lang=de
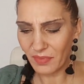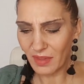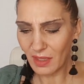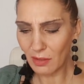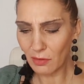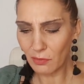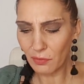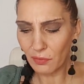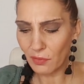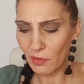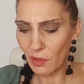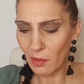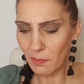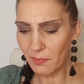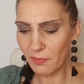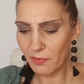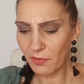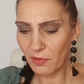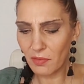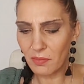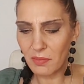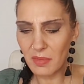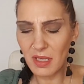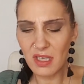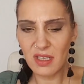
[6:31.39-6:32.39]
ein Flop
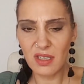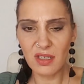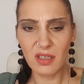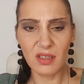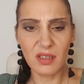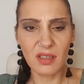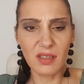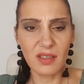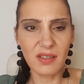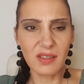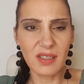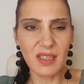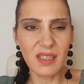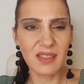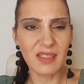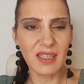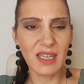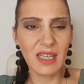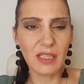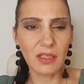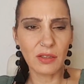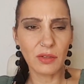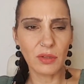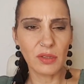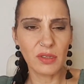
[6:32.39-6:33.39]
für mich ist jetzt
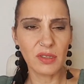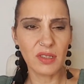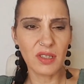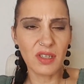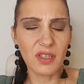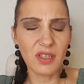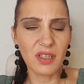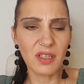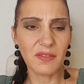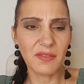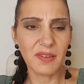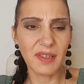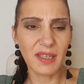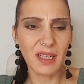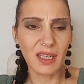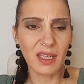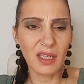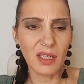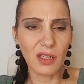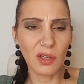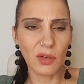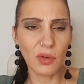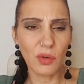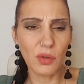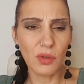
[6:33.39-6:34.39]
endgültig Nivea
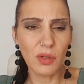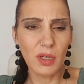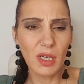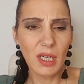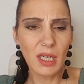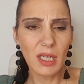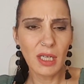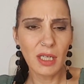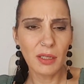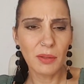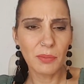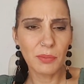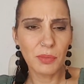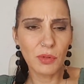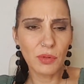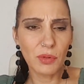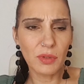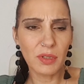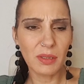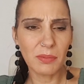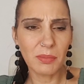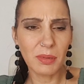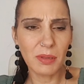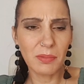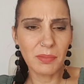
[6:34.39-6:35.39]
Glow
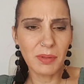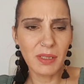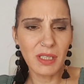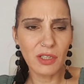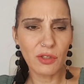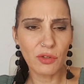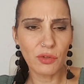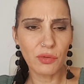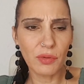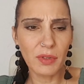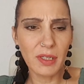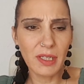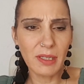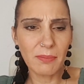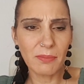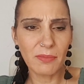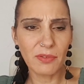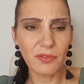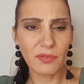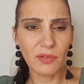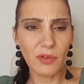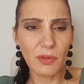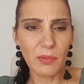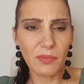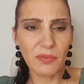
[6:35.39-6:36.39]
Beauty BB Cream
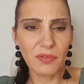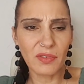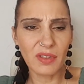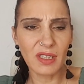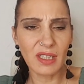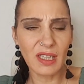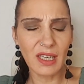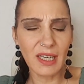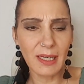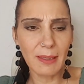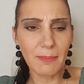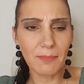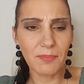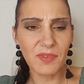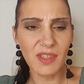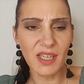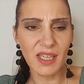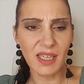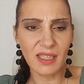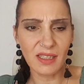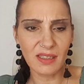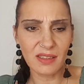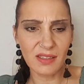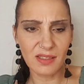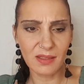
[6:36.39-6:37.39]
5 in einem
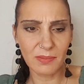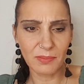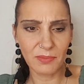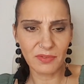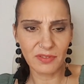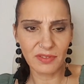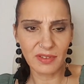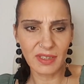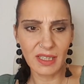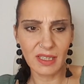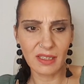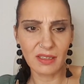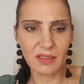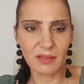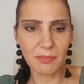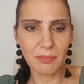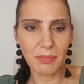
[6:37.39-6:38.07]
Tagespflege.